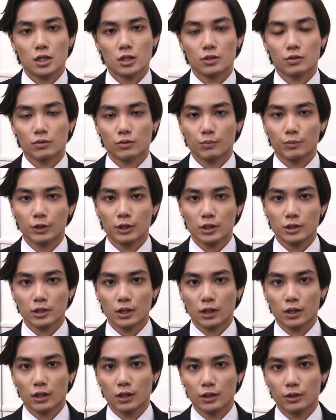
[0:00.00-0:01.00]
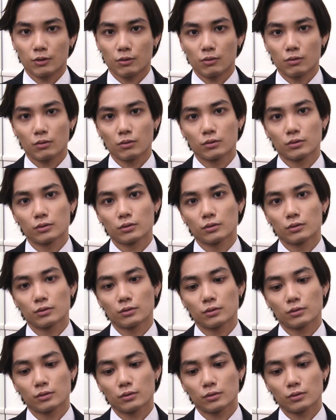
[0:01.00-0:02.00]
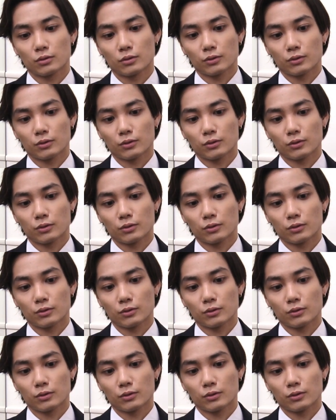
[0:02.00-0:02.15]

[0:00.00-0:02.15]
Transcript: その皆さんが予告